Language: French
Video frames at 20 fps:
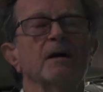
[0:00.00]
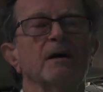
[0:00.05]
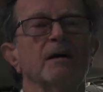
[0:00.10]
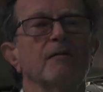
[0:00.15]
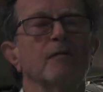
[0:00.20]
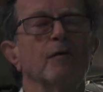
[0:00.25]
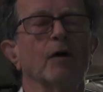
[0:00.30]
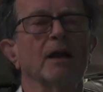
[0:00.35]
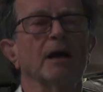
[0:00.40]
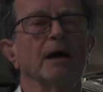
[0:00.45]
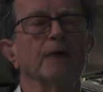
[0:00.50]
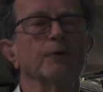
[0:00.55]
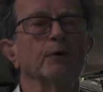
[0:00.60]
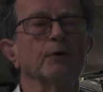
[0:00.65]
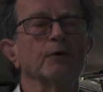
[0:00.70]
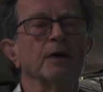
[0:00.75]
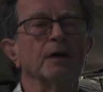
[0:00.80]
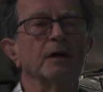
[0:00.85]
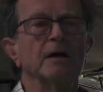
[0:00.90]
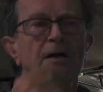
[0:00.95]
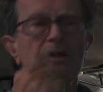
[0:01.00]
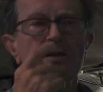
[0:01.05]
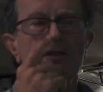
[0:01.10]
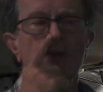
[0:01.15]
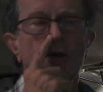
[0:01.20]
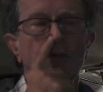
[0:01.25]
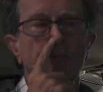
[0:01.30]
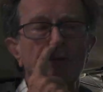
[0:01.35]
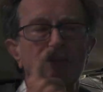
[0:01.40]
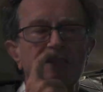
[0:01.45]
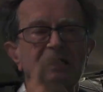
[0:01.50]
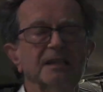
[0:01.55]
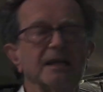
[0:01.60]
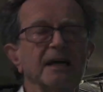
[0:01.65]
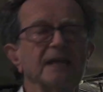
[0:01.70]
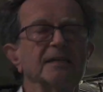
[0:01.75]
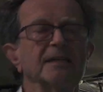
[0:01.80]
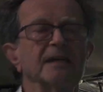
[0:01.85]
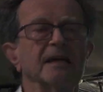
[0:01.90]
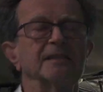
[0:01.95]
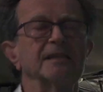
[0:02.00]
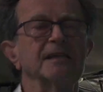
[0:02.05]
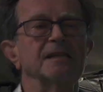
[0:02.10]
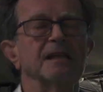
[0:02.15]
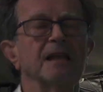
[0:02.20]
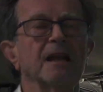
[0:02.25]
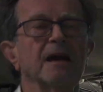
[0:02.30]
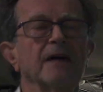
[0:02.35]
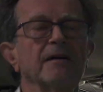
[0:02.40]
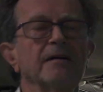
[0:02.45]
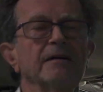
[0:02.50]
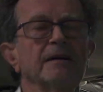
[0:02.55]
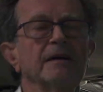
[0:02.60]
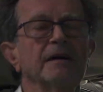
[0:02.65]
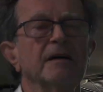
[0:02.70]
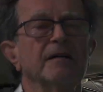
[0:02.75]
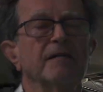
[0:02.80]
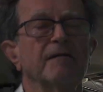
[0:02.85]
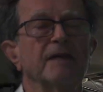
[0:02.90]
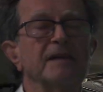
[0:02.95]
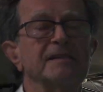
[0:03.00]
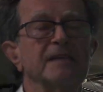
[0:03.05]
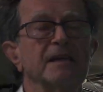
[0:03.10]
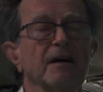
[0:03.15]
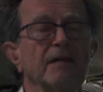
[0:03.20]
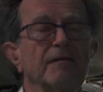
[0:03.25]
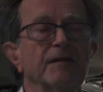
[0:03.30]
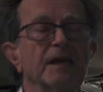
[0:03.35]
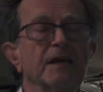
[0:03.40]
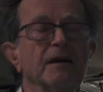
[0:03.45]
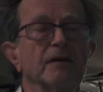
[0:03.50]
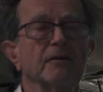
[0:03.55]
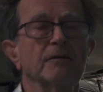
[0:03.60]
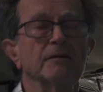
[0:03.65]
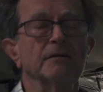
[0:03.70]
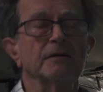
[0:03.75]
Voilà, donc ce petit exercice-là va servir